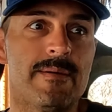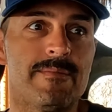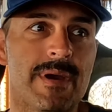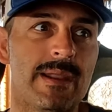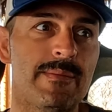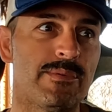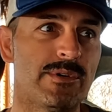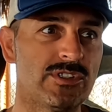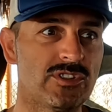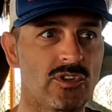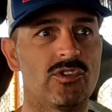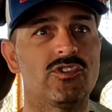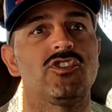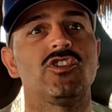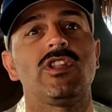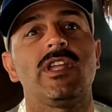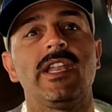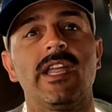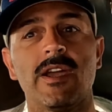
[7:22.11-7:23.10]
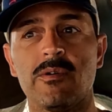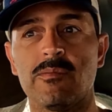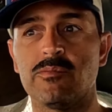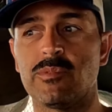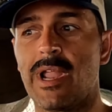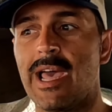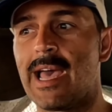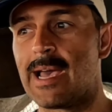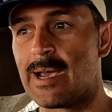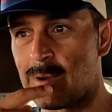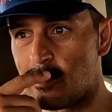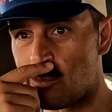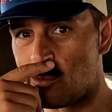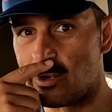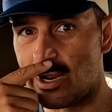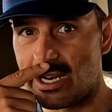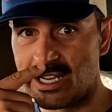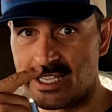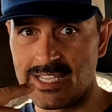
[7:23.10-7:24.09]
Vale, pues todo eso tiene como una,
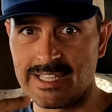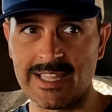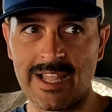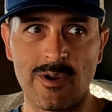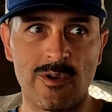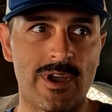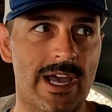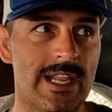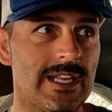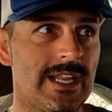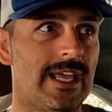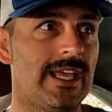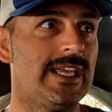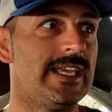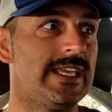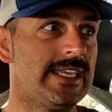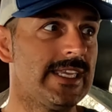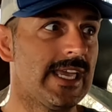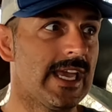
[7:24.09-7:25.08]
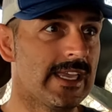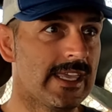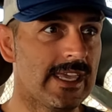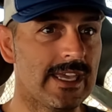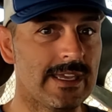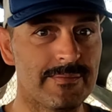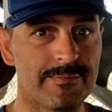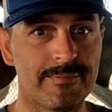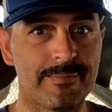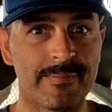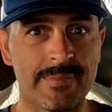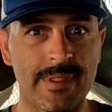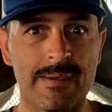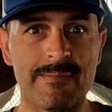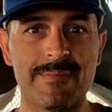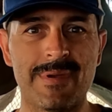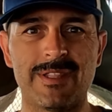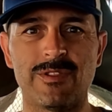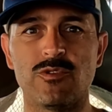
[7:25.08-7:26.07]
una leyenda local y aquí en,
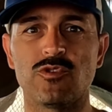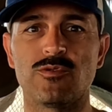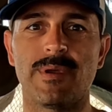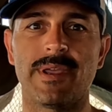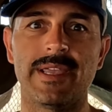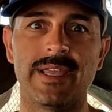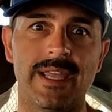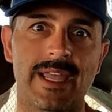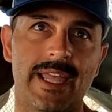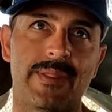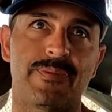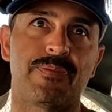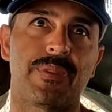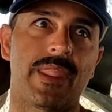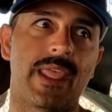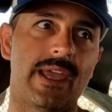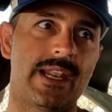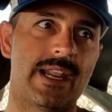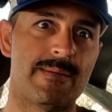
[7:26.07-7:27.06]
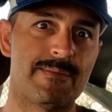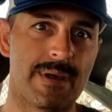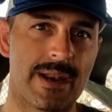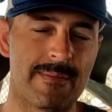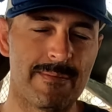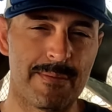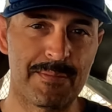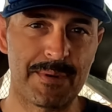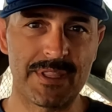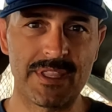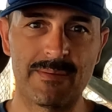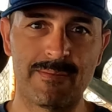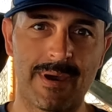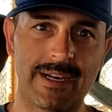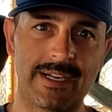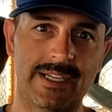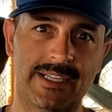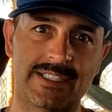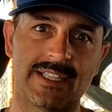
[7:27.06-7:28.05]
Ventus Bay, la palapa
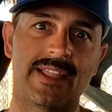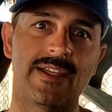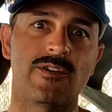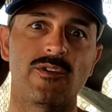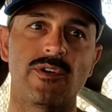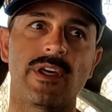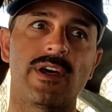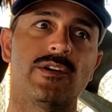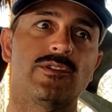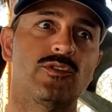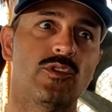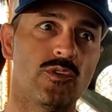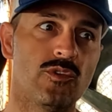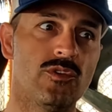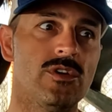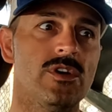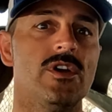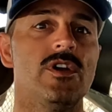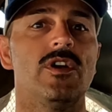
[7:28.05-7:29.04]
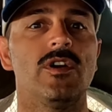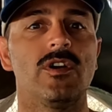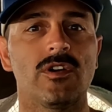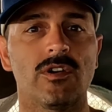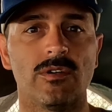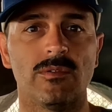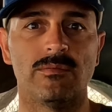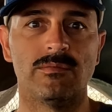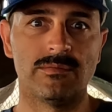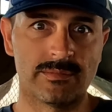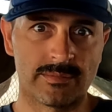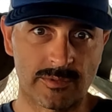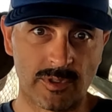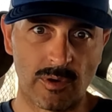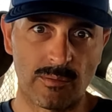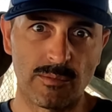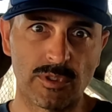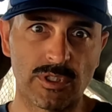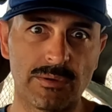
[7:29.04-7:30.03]
principal está decorado todo con,
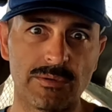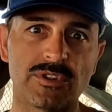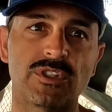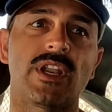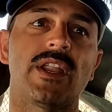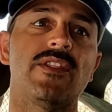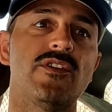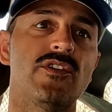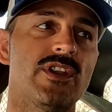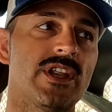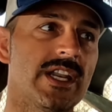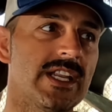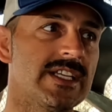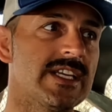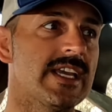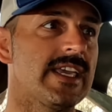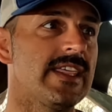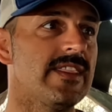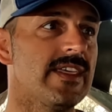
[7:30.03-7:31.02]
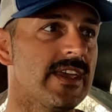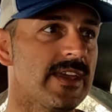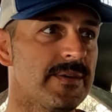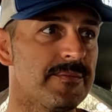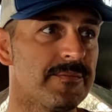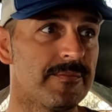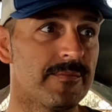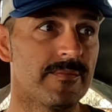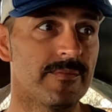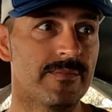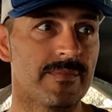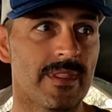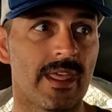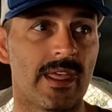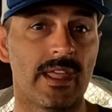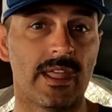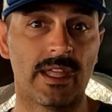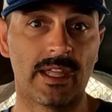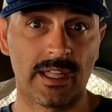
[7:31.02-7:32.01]
con motivos tradicionales aquí de,
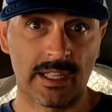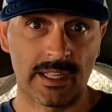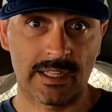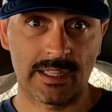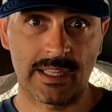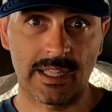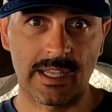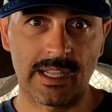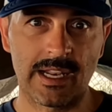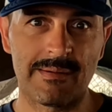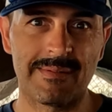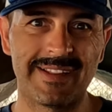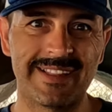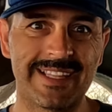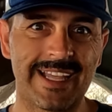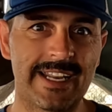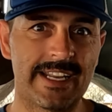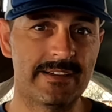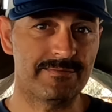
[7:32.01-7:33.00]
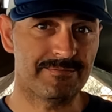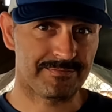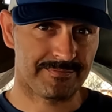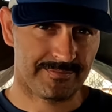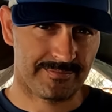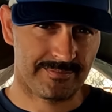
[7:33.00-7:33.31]
de la ventana,